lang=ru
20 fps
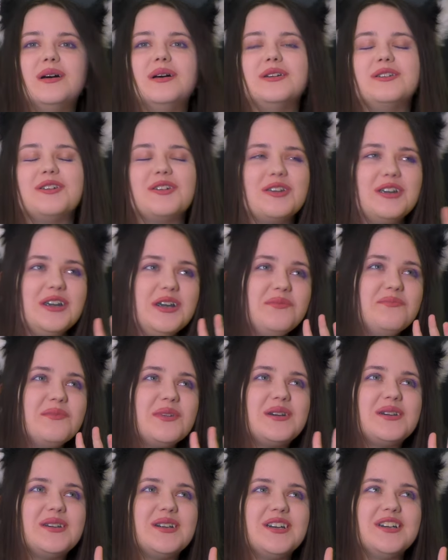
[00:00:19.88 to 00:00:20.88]
Но
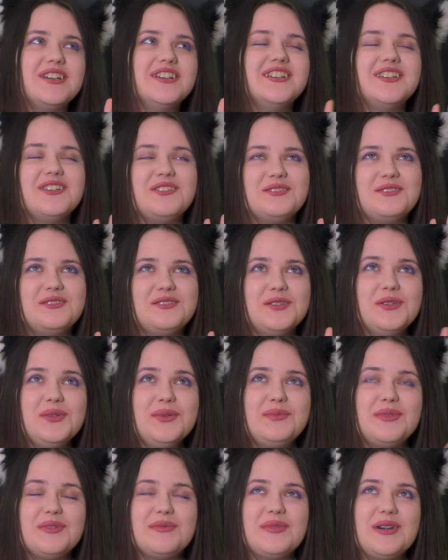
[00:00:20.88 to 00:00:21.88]
именно на
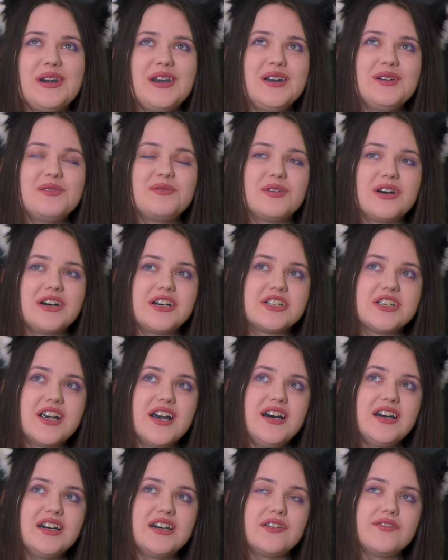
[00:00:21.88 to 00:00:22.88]
Ютубе мне
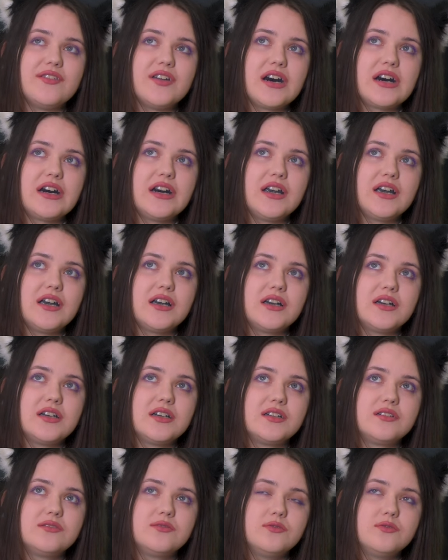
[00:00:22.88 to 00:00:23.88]
угрожали, наверное,
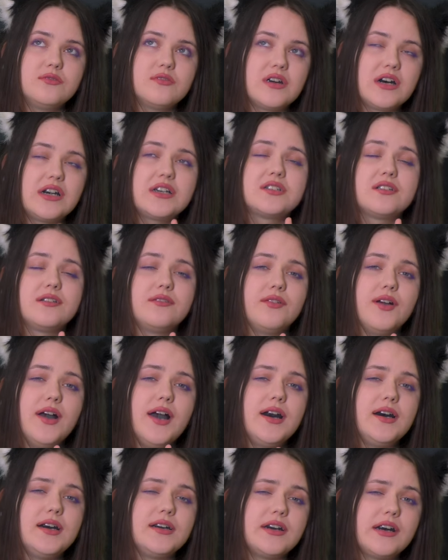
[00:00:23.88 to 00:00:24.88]
ну, раза
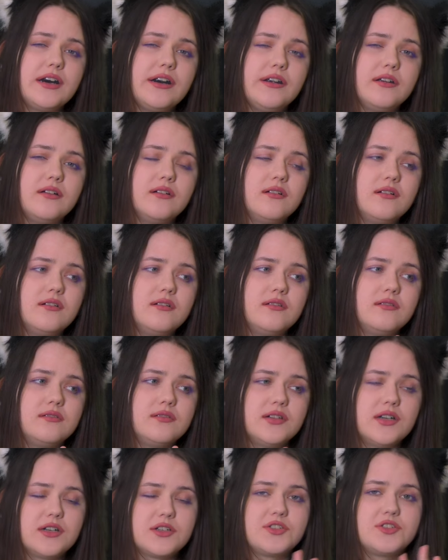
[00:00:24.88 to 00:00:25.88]
два или три.
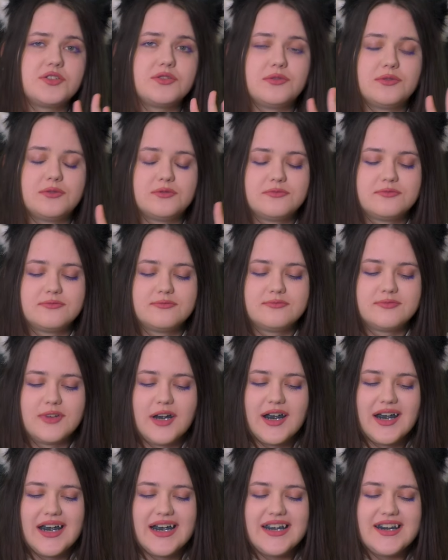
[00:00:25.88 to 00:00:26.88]
Так что
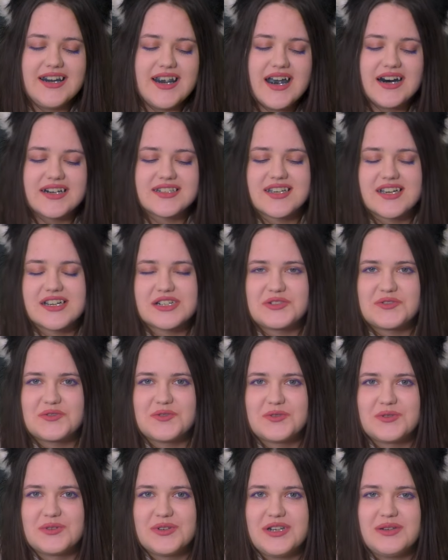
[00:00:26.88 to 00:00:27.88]
я
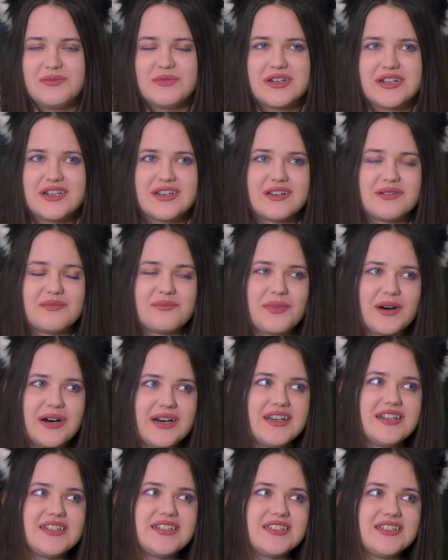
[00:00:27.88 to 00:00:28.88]
расскажу именно
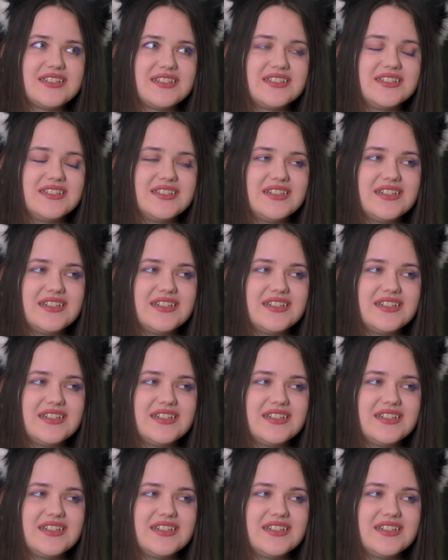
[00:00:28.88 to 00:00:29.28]
про эти